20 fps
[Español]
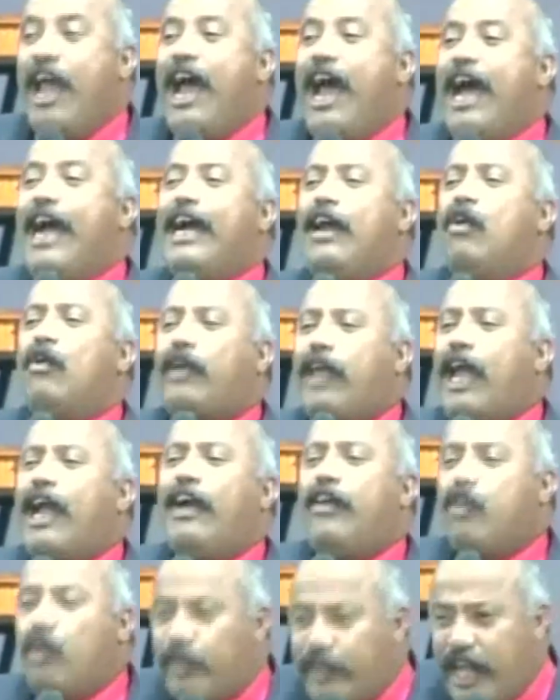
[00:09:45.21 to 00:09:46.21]
Haga lo que
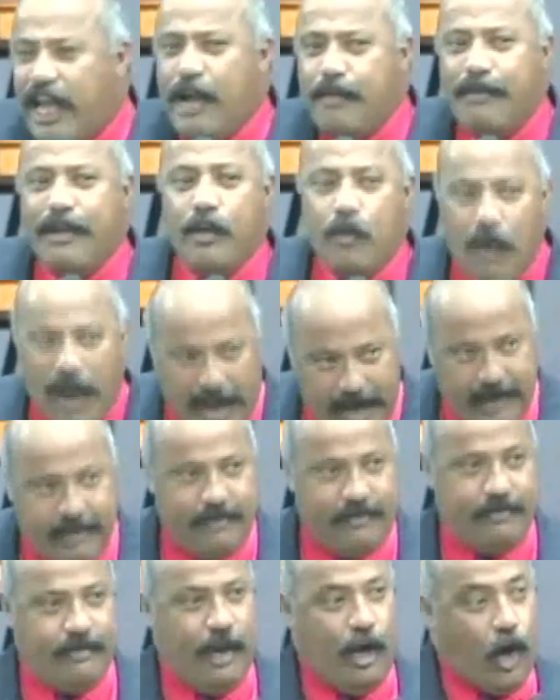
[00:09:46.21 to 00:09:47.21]
haga, Dios te ama igual.
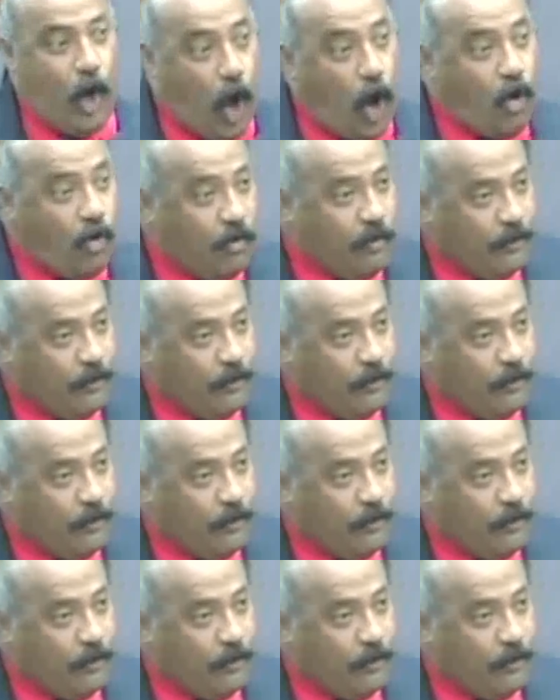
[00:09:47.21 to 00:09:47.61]
Aló.